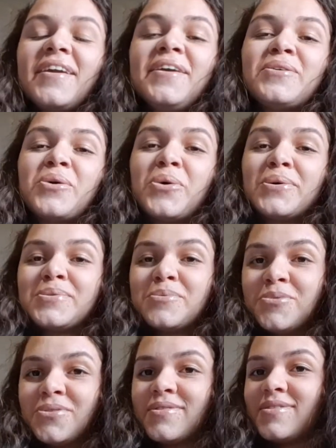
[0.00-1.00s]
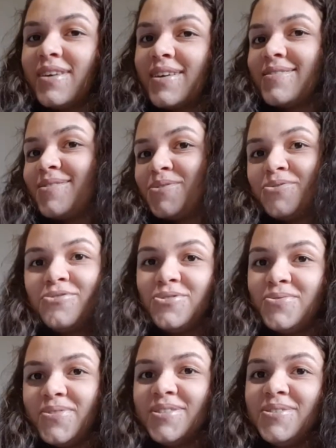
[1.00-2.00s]
E eu gosto muito, sério, todo dia eu
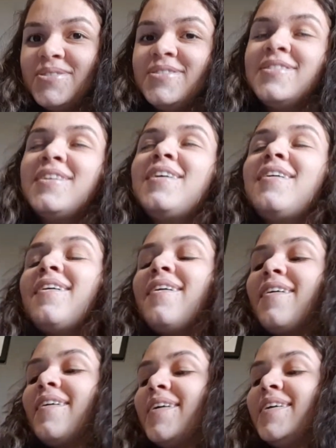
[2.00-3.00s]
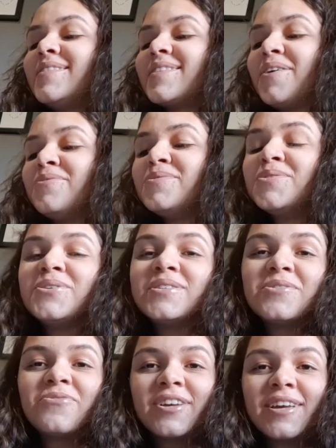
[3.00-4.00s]
vejo. E então eu
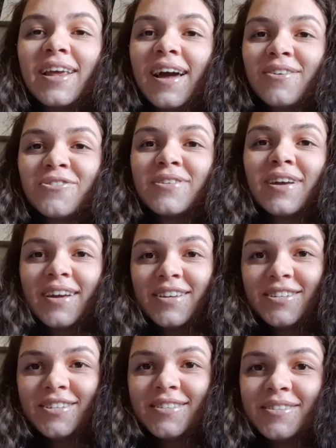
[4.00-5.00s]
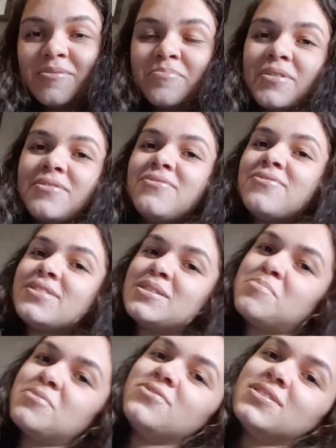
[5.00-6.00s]
resolvi criar corais coragem para vir fazer
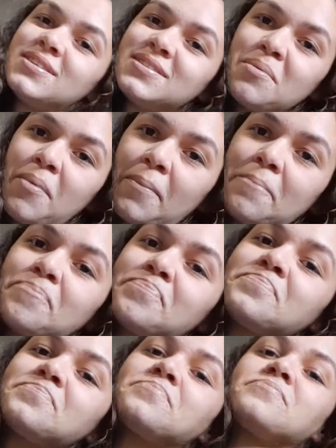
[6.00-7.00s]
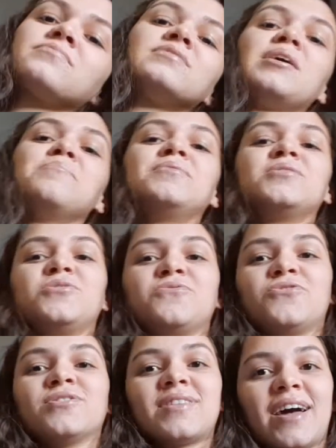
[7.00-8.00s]
para vocês também sempre de
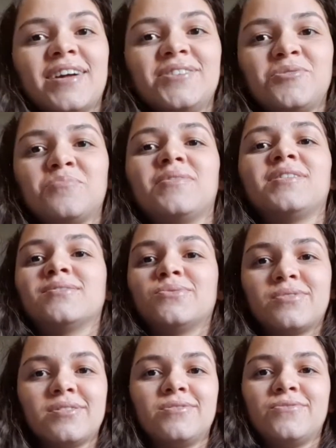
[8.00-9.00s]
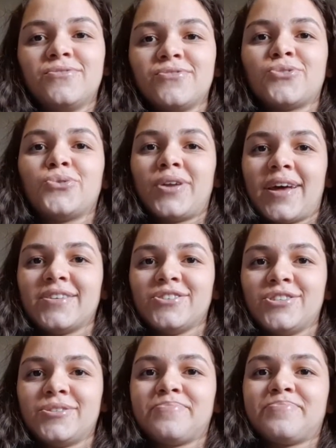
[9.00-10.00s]
vontade, mas nunca tive coragem.